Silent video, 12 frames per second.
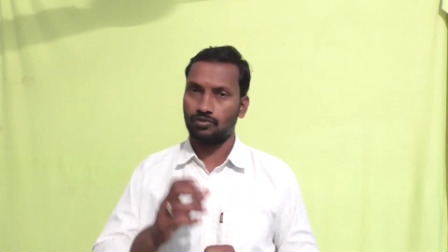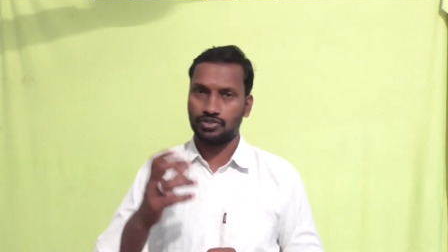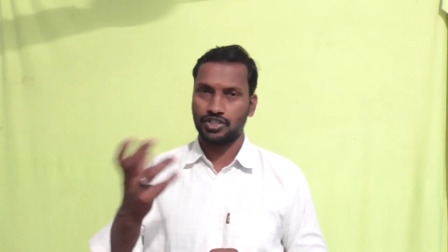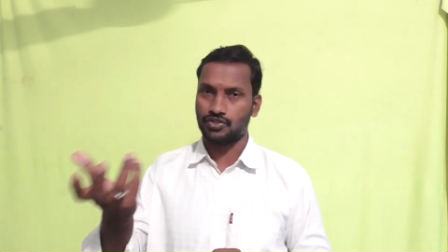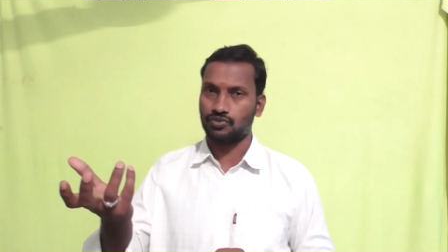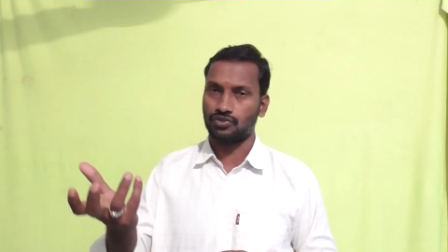
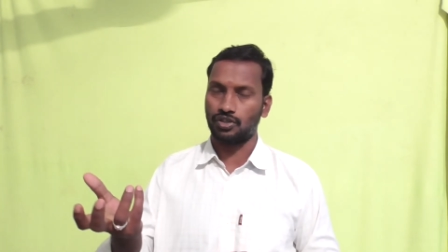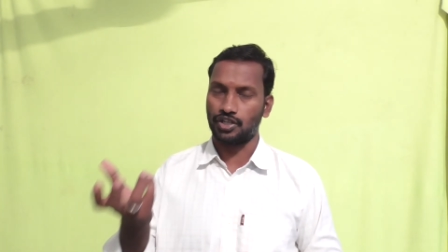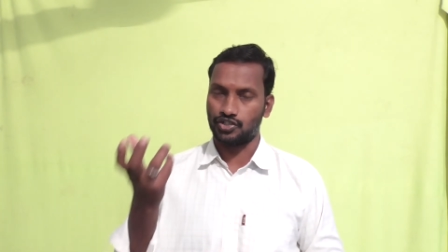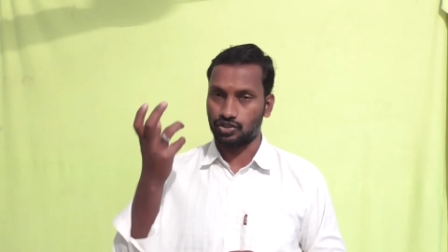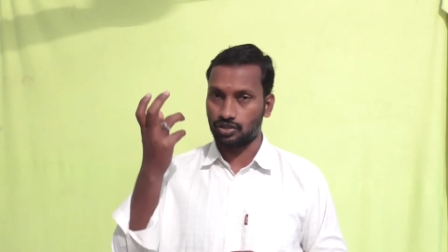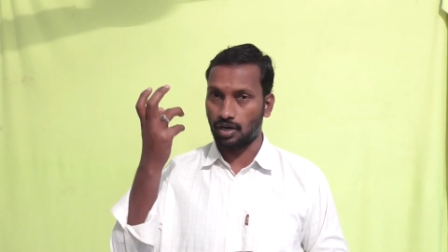వచ్చేస్తుంటాడు
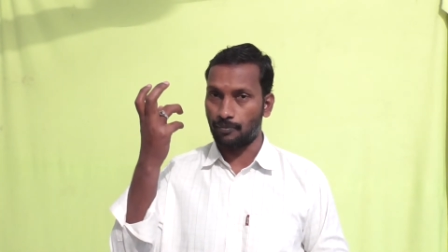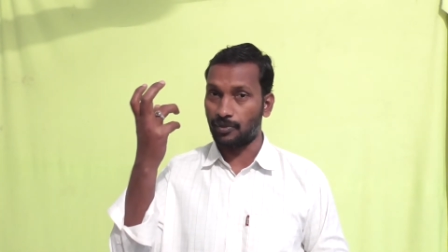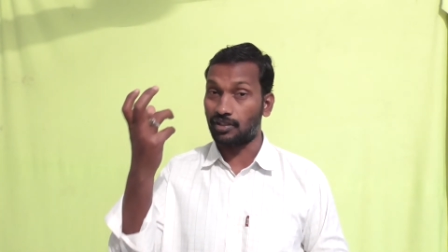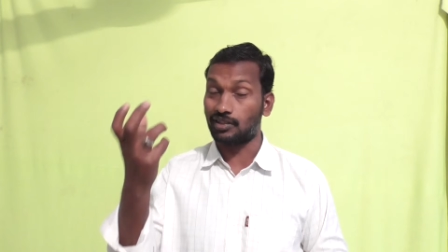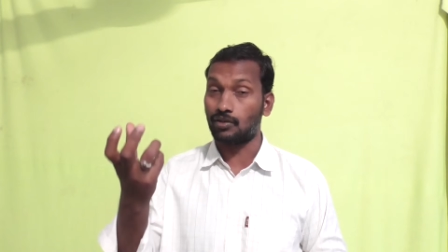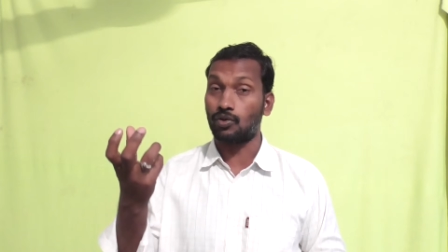ఈ చిత్రం
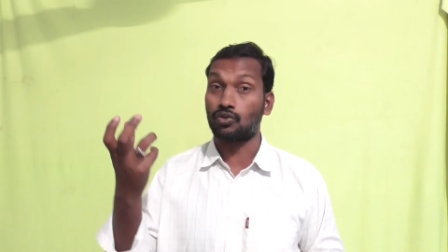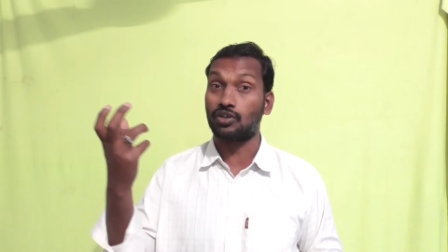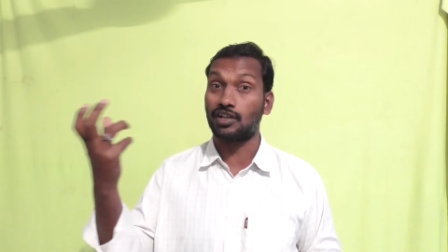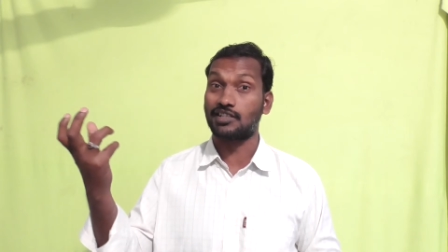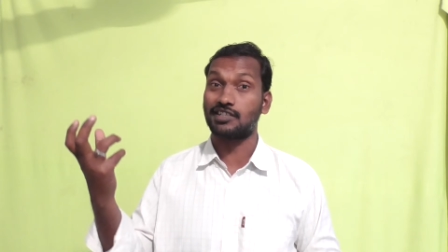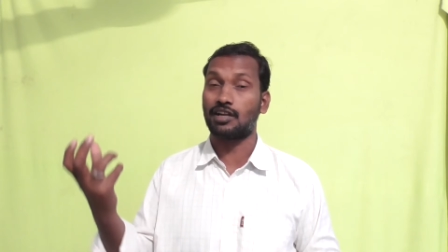ఇంతవరకు
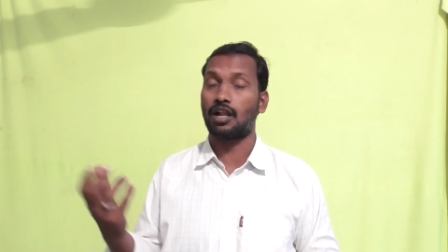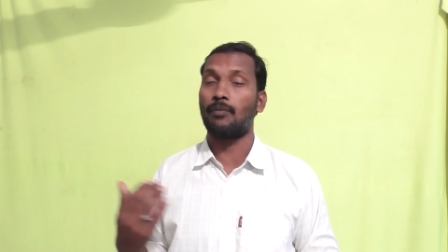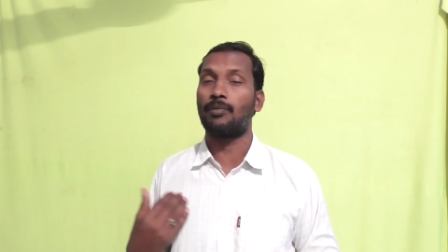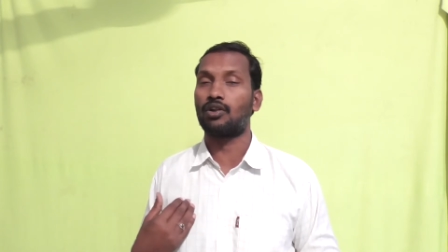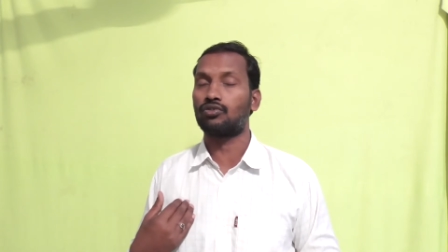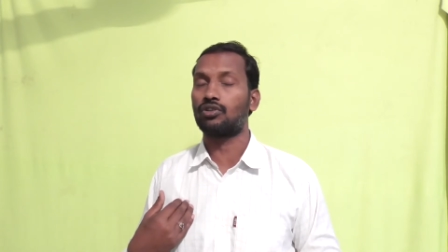కలెక్షన్
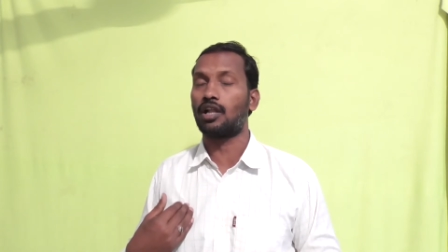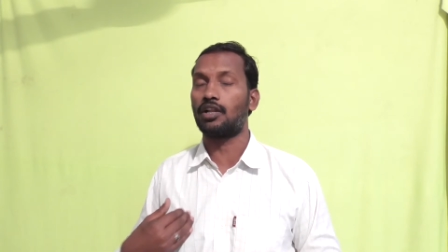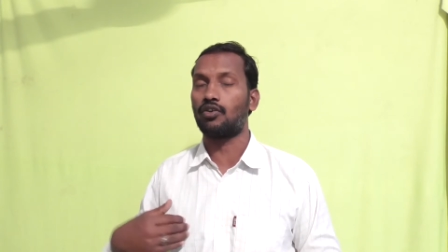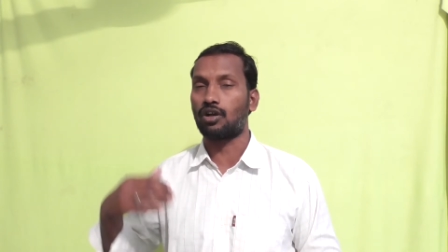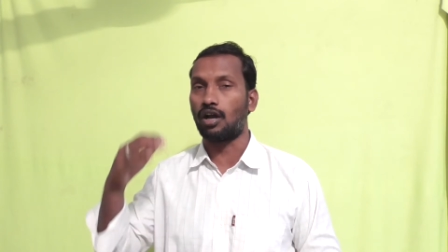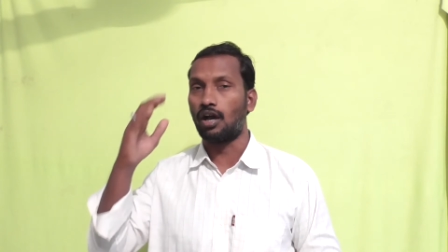
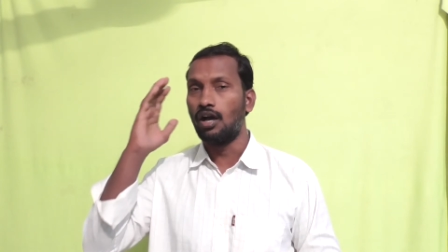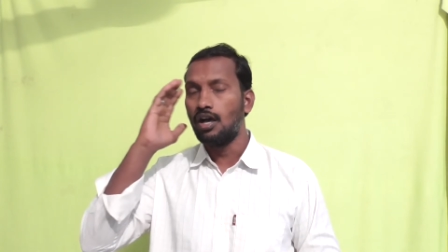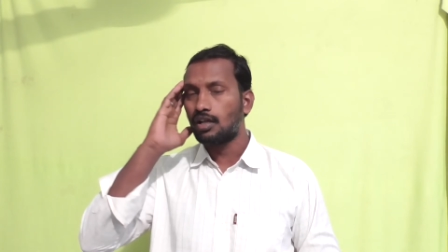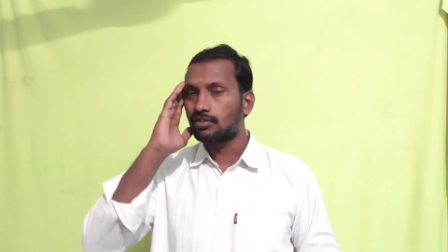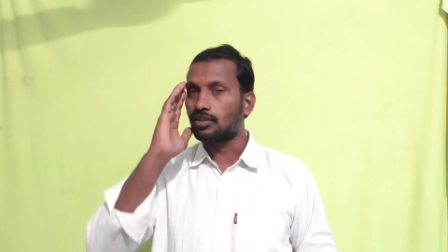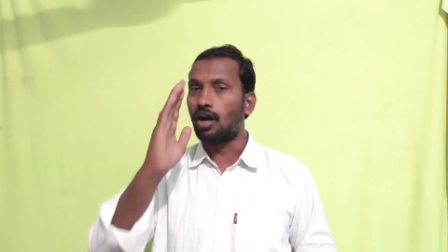రాబడుతుందనే ఒక
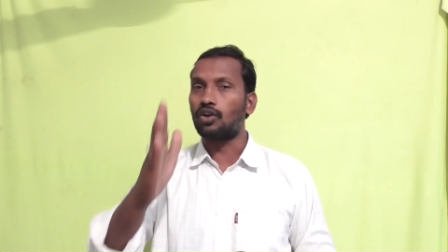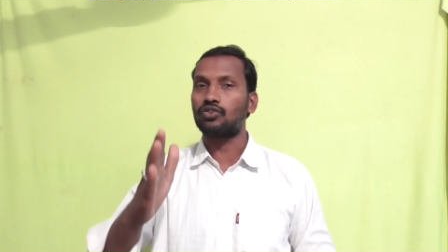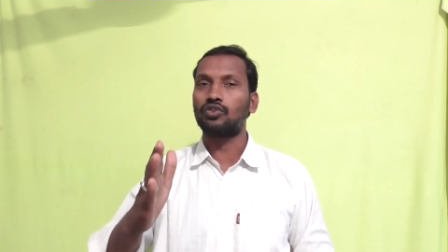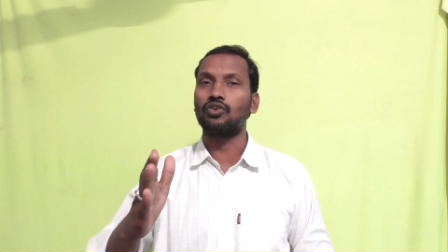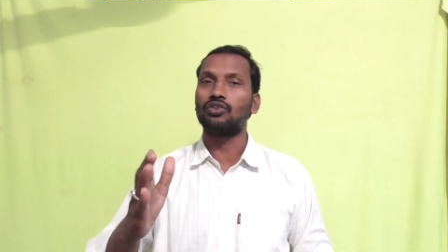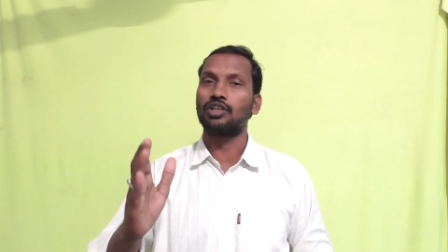
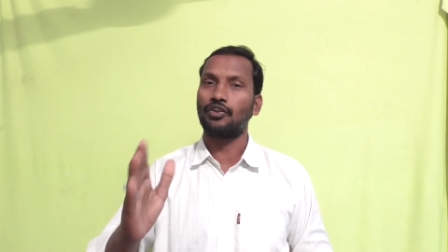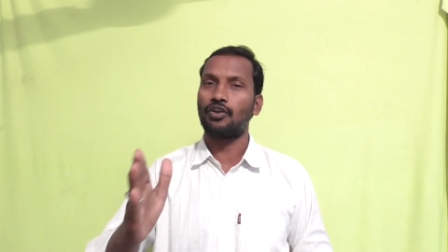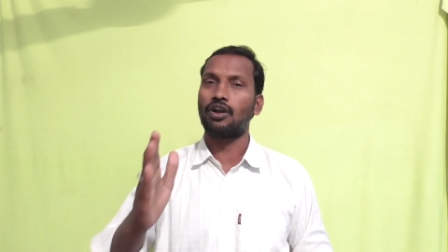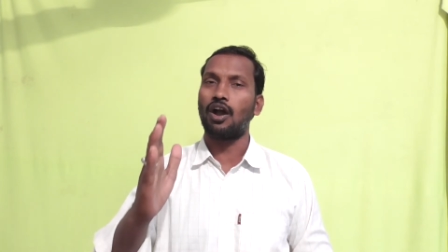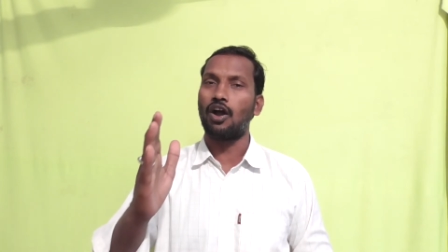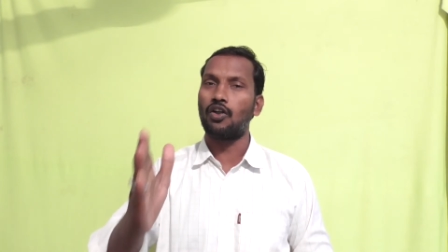థాట్తో తన
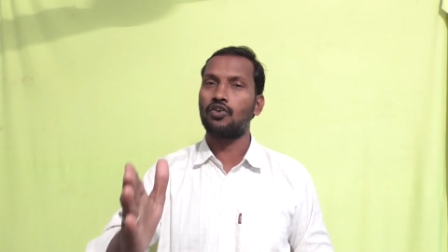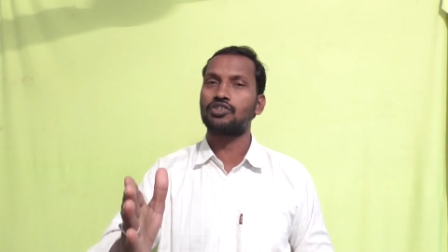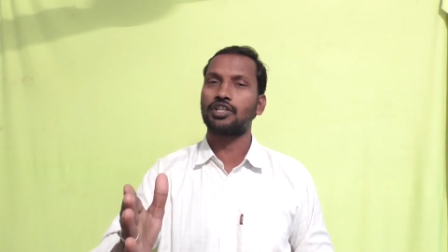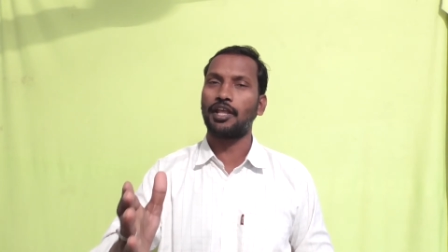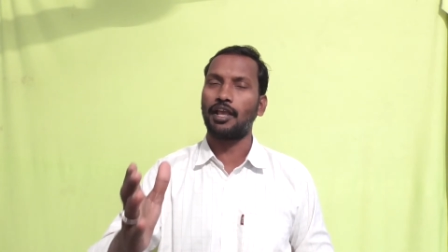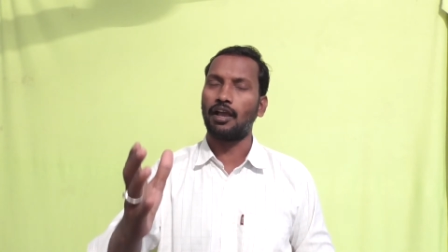యొక్క
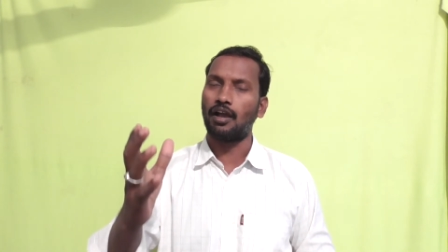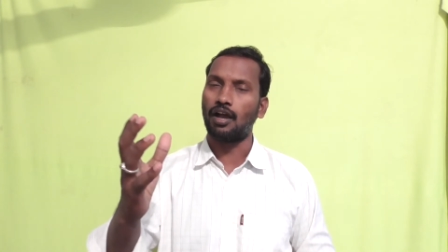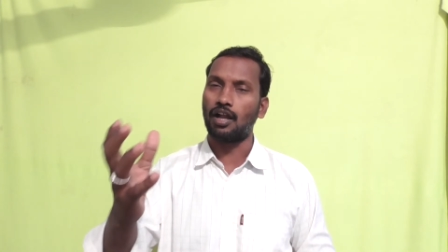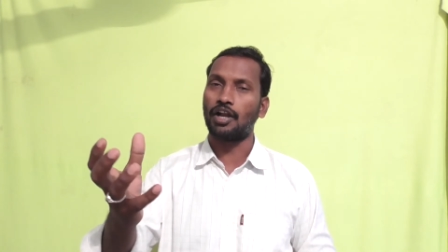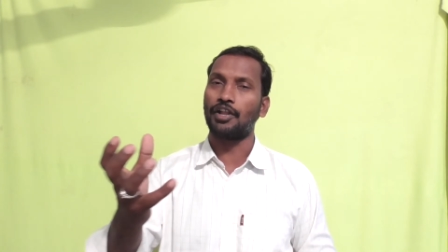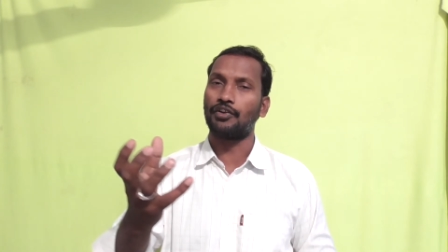ఆలోచన
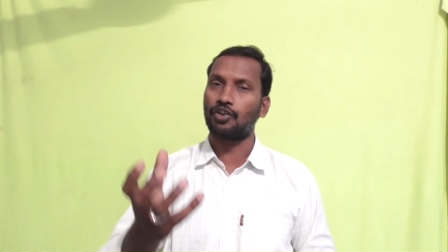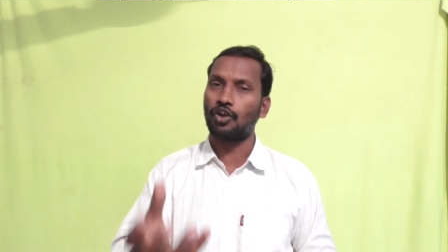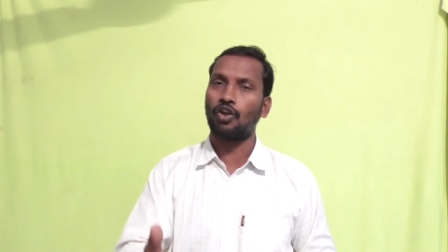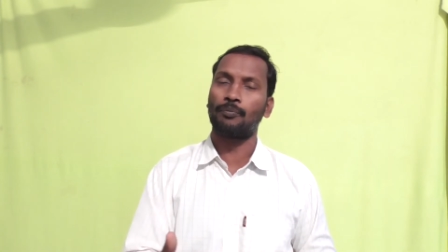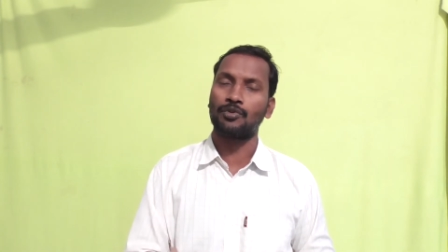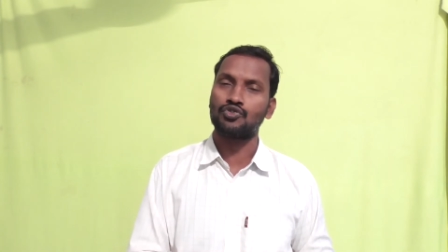ఆల్రెడీ
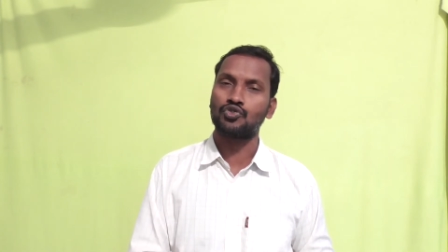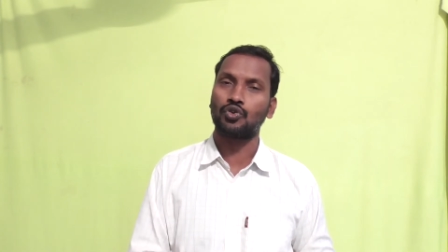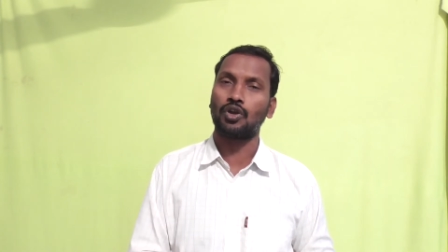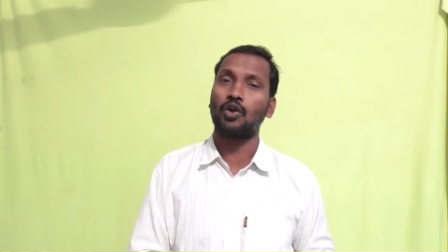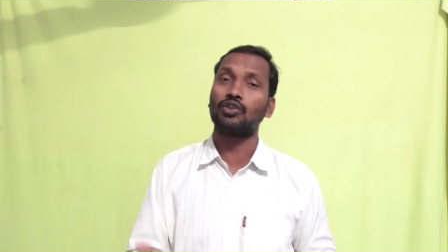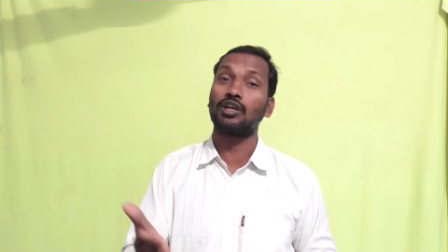ఇంటర్వ్యూలో
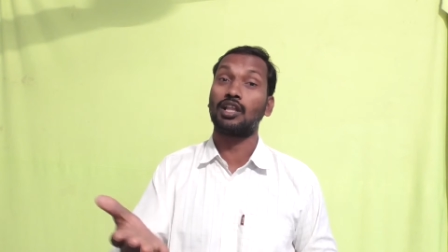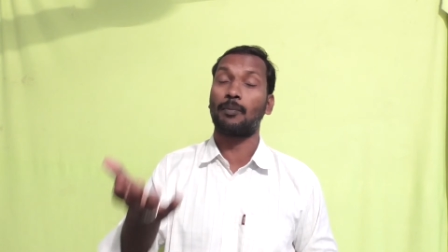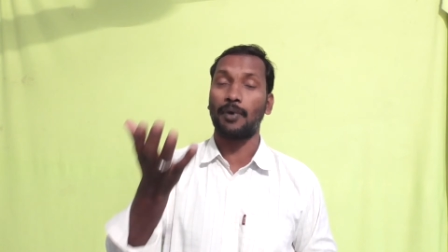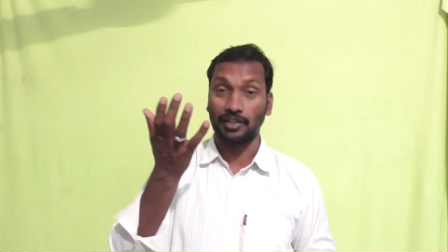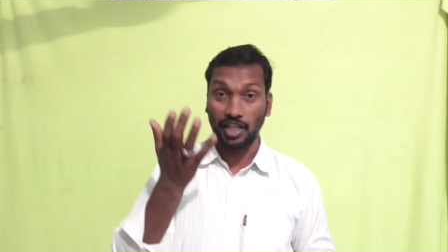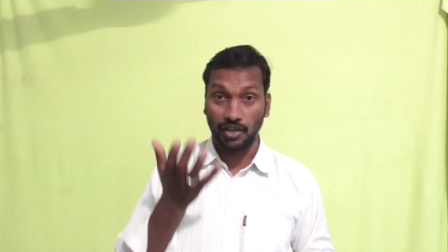పంచుకున్నాడు
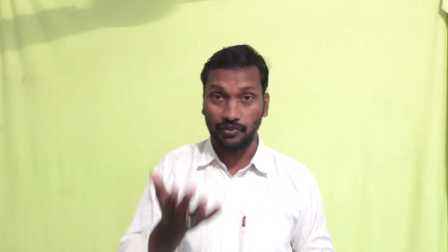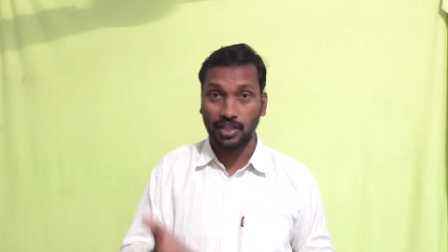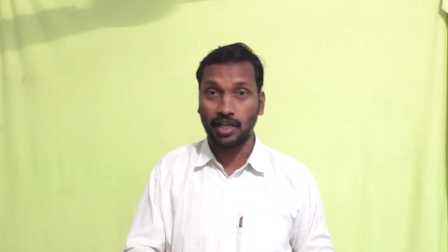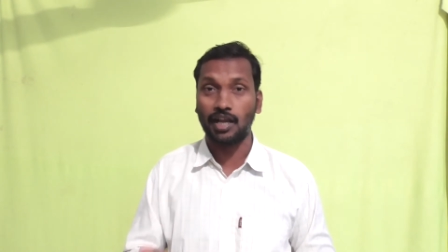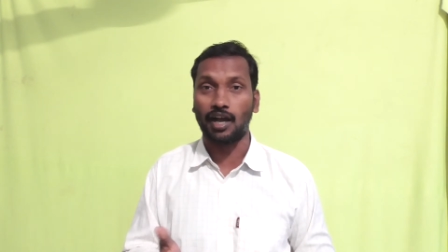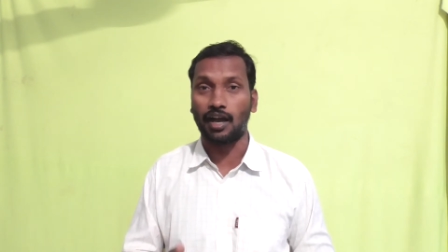దాదాపు అదే
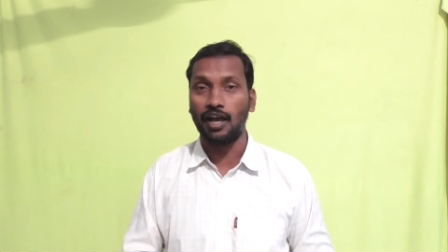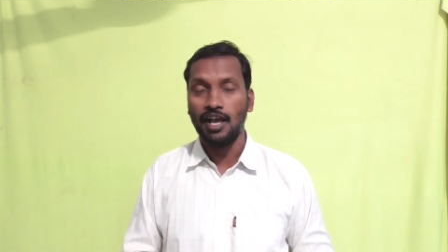విధంగా